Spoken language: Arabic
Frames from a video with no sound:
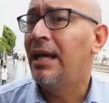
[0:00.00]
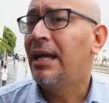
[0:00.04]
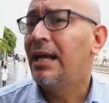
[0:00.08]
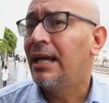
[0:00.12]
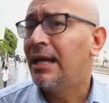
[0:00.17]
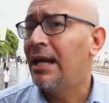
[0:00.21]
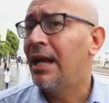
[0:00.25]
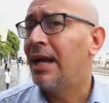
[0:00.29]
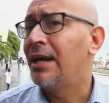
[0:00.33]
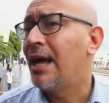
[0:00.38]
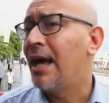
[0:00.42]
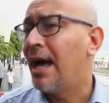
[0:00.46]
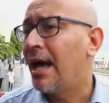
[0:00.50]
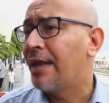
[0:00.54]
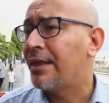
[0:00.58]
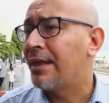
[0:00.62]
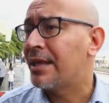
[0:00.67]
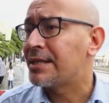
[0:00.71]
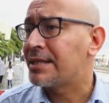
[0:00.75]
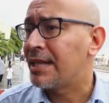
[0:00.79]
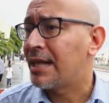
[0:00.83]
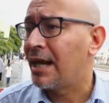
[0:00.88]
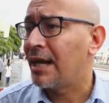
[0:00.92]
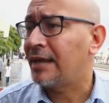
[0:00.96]
لان هذا
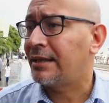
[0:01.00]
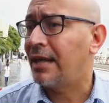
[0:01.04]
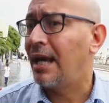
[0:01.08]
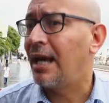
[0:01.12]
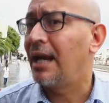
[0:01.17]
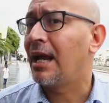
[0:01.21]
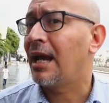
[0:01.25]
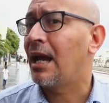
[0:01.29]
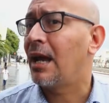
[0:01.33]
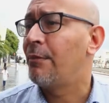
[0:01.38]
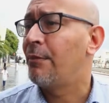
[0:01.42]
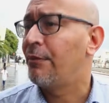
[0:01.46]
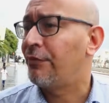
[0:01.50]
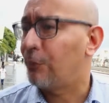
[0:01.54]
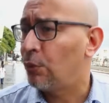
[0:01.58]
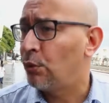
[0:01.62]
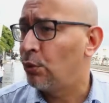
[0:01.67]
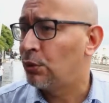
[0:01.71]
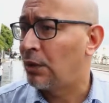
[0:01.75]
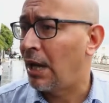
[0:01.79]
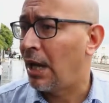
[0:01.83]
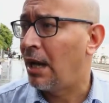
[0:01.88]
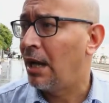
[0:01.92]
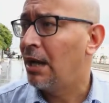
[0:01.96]
صارت حلقه
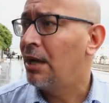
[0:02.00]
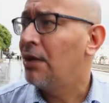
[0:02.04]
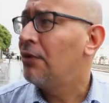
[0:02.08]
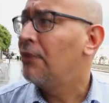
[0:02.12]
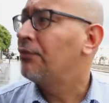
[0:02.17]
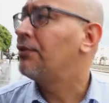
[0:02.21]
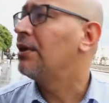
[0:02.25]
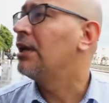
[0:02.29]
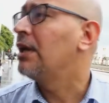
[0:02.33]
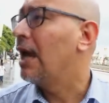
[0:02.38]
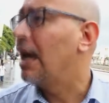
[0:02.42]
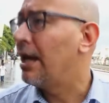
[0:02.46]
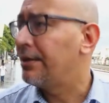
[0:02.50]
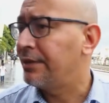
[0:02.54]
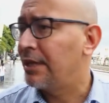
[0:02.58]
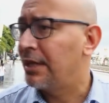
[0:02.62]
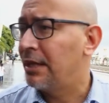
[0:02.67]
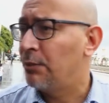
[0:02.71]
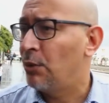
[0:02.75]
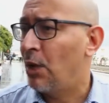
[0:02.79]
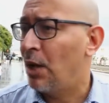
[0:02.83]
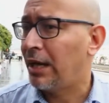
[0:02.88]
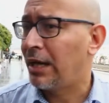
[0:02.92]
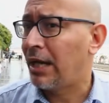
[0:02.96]
مفقوده في هذه
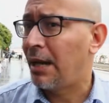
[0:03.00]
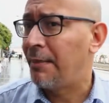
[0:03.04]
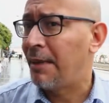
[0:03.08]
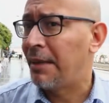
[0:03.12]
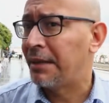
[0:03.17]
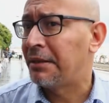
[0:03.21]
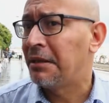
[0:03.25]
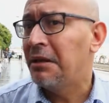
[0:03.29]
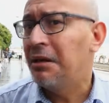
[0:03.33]
المحاكمات